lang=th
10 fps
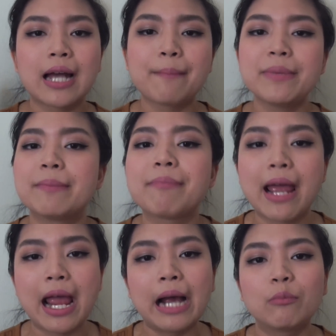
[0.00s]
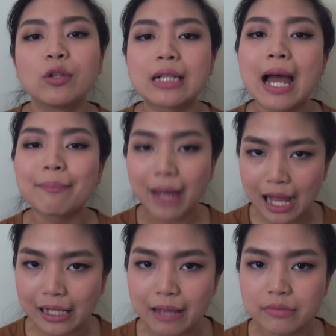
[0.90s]
การเปลี่ยนแปลงบนหน้า
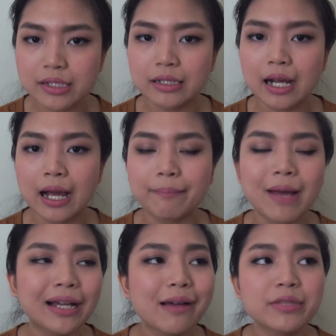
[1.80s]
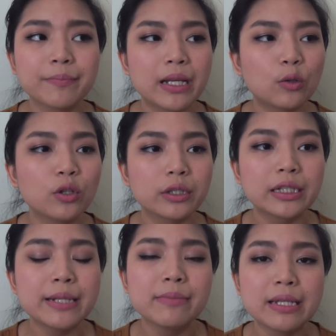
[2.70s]
ป้าแกมจริงนะคะป้าแกมจะเป็นคน
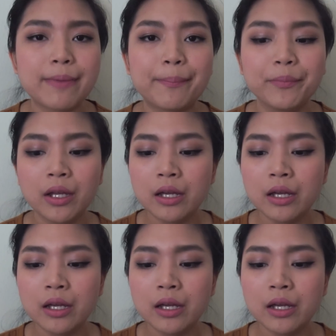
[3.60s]
ที่มีแบบ